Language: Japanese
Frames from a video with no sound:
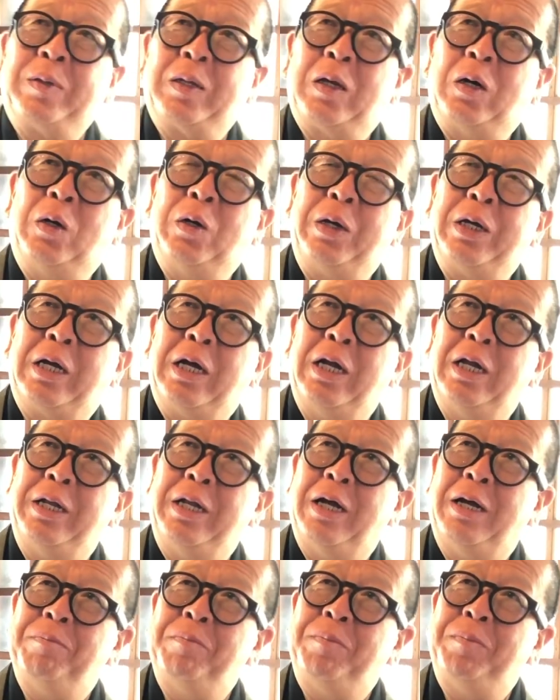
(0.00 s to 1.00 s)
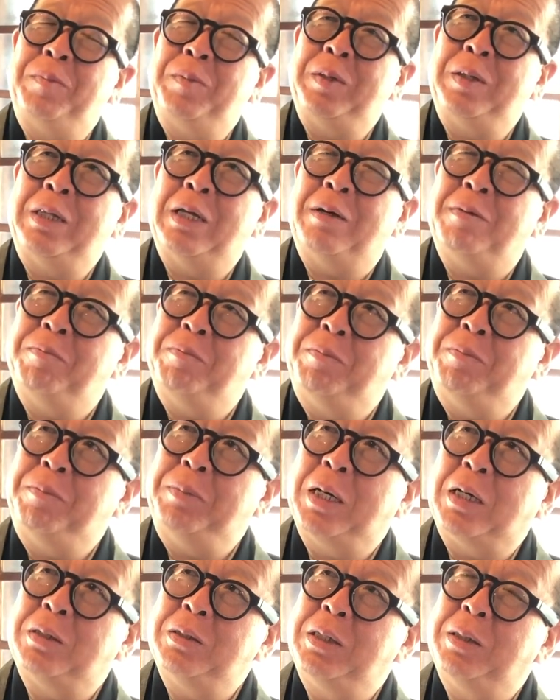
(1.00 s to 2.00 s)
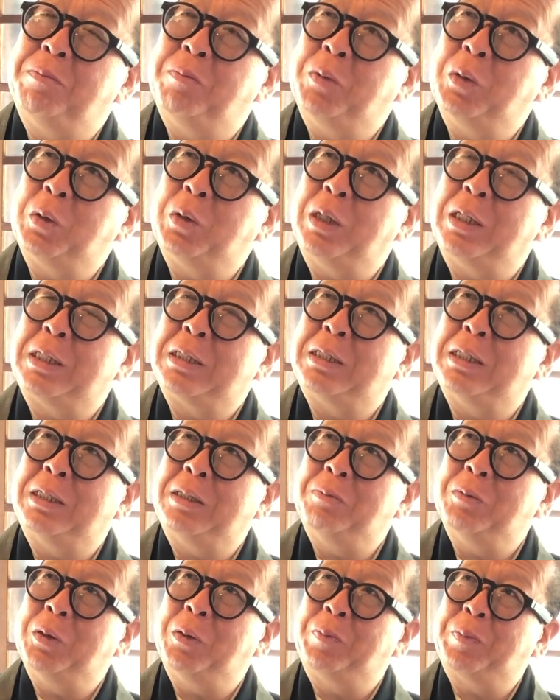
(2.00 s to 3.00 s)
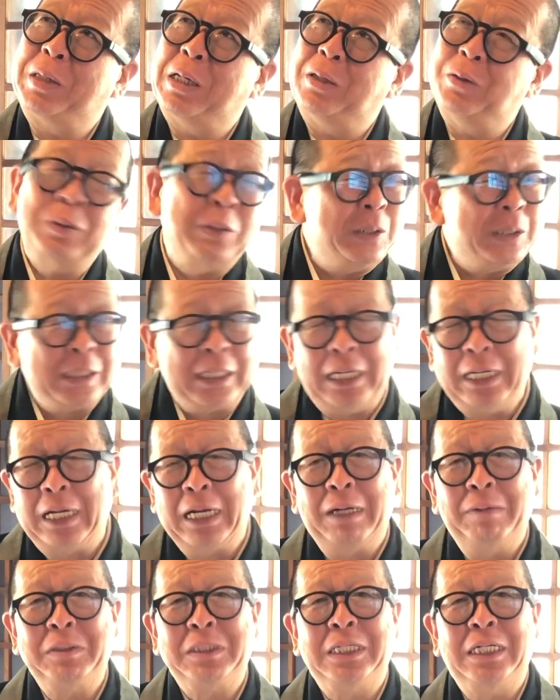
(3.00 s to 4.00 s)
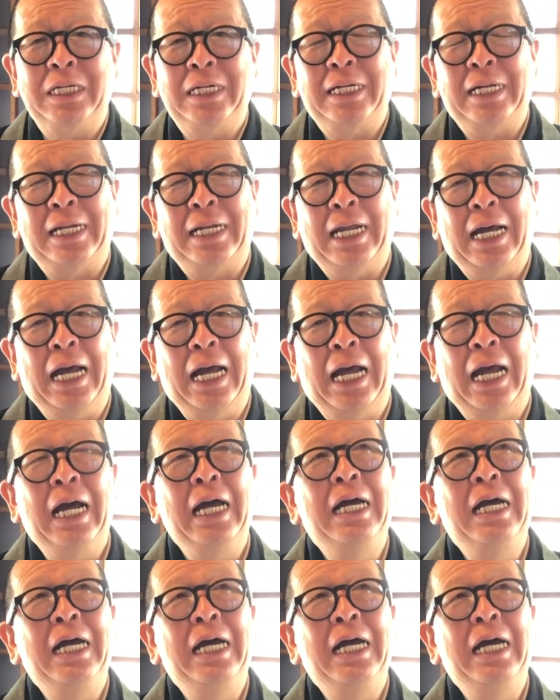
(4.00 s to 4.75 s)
これから何百年僕が生きててもたどり着けないかもしれないな。